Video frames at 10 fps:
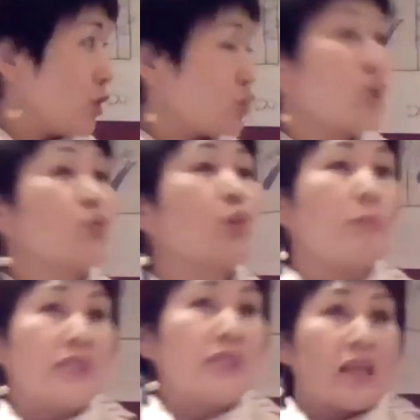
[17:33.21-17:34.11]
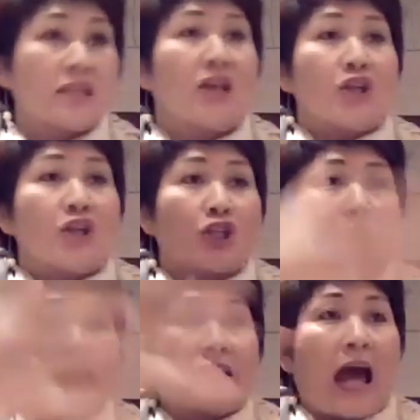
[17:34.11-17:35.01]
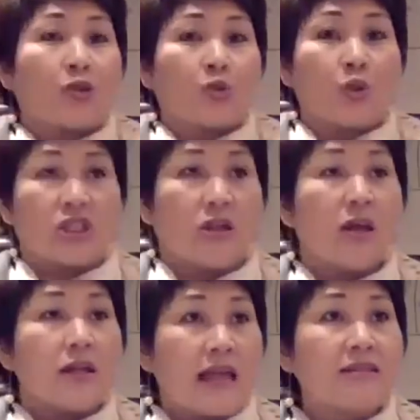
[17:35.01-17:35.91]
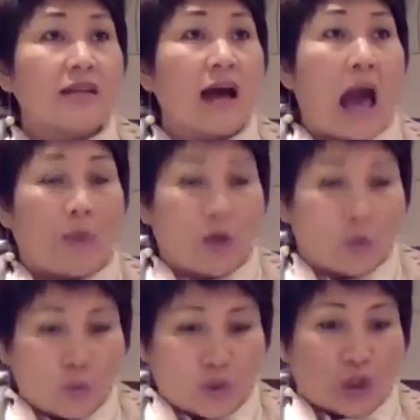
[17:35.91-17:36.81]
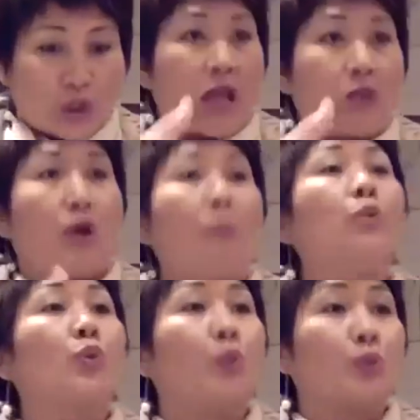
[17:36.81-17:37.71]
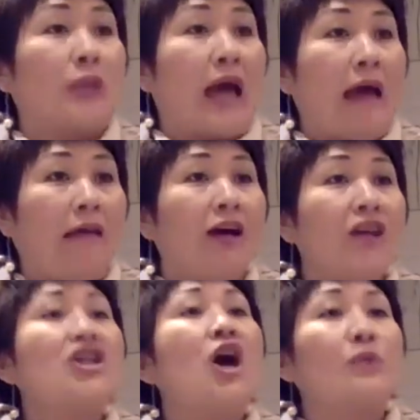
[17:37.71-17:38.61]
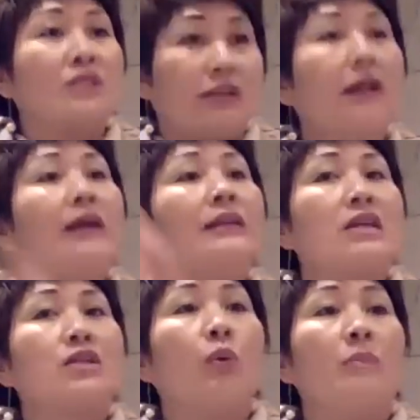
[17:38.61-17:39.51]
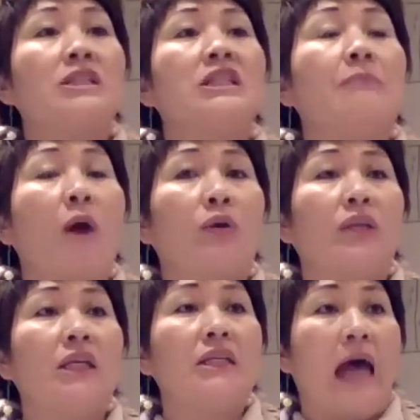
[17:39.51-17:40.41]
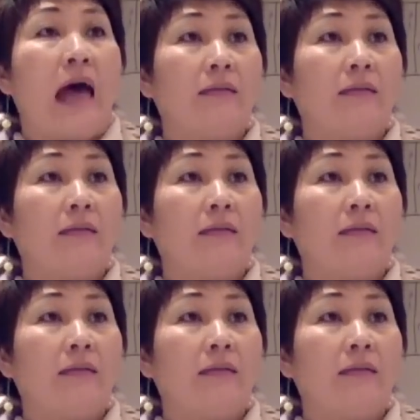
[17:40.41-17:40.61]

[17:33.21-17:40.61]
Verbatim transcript: 所以说，我们今天是吃了一大桌子山珍海味，肚子吃来全部鼓出来了，翘起了。但是我们细胞依然